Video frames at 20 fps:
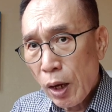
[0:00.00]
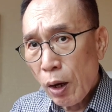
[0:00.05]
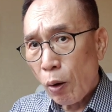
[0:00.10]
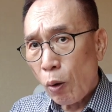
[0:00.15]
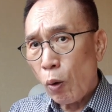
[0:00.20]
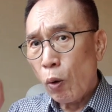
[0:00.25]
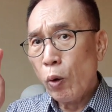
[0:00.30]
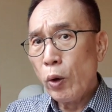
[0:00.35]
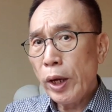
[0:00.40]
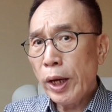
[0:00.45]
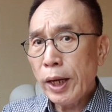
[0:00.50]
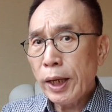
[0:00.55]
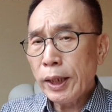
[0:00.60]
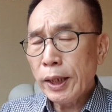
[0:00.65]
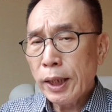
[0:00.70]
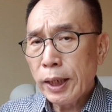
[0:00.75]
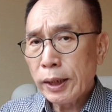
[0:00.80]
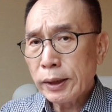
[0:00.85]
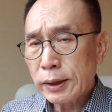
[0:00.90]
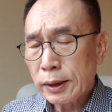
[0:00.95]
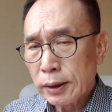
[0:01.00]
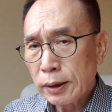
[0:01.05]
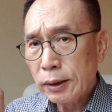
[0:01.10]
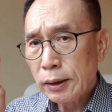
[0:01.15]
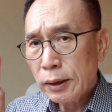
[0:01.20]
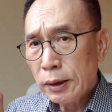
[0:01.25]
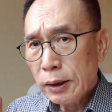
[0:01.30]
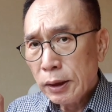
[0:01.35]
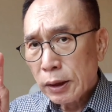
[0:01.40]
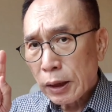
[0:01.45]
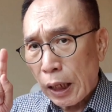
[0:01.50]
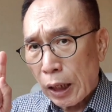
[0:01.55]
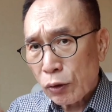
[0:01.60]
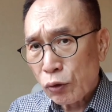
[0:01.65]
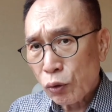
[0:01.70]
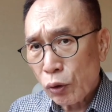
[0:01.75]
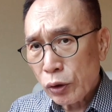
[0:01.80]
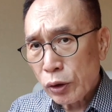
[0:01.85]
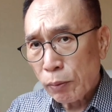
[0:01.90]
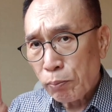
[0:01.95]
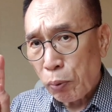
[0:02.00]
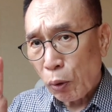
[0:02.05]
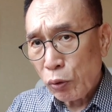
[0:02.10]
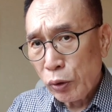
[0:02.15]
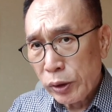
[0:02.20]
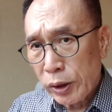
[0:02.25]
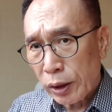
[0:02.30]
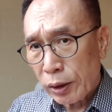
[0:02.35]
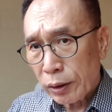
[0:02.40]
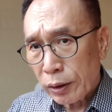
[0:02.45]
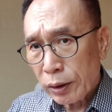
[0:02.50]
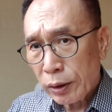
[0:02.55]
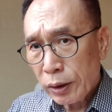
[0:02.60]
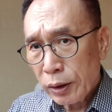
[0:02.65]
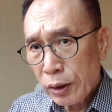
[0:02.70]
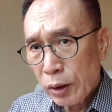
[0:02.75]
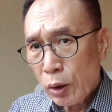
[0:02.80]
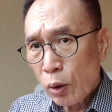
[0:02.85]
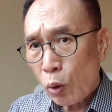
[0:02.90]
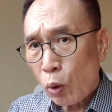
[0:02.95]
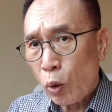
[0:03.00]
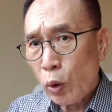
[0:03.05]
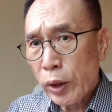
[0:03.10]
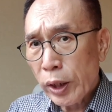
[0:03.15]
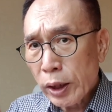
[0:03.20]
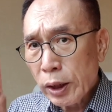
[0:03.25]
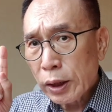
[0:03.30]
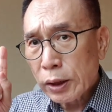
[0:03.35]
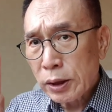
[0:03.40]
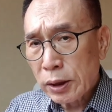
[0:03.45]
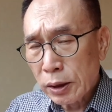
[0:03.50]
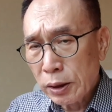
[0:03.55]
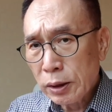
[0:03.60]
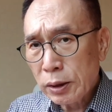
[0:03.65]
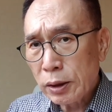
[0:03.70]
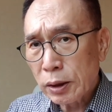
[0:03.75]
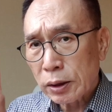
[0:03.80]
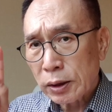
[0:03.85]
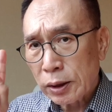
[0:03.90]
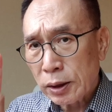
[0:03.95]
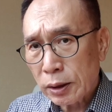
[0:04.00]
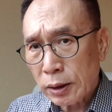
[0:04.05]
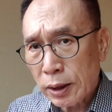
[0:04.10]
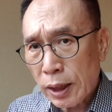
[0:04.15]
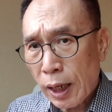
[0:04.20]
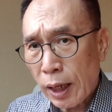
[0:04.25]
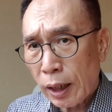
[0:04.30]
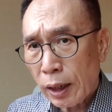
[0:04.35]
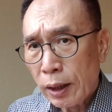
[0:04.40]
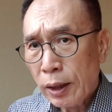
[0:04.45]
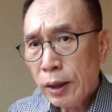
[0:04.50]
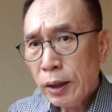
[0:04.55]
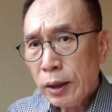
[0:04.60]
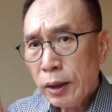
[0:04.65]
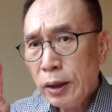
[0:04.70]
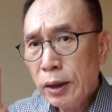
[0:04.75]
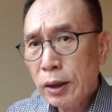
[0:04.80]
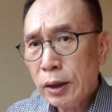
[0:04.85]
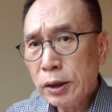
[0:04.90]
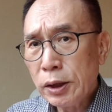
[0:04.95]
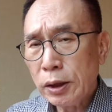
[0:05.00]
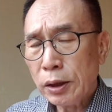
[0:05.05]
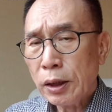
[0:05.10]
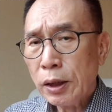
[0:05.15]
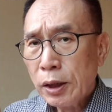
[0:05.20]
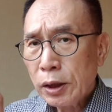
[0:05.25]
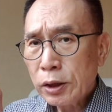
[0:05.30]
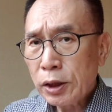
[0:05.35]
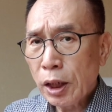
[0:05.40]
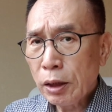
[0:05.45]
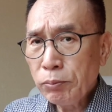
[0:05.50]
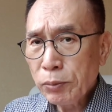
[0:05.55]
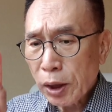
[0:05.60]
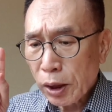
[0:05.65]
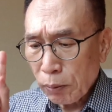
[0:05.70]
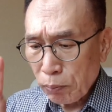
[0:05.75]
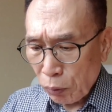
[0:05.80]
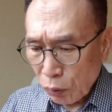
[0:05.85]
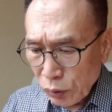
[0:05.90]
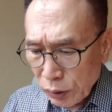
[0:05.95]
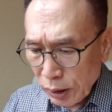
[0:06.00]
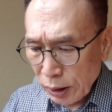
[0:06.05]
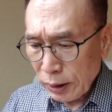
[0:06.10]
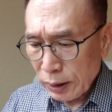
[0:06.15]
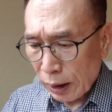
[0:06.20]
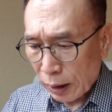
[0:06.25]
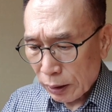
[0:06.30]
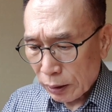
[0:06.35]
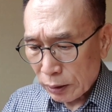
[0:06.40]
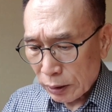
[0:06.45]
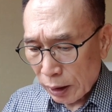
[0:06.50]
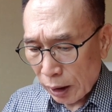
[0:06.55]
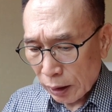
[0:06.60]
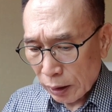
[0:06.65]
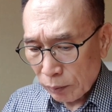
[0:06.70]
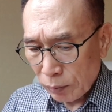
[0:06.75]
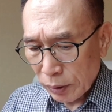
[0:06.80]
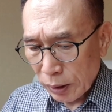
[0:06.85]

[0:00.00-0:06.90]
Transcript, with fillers: 오행에서 가지고 있는 본성, 오행의 성격, 성향, 이것이 생명의 본성이라는 이야기입니다.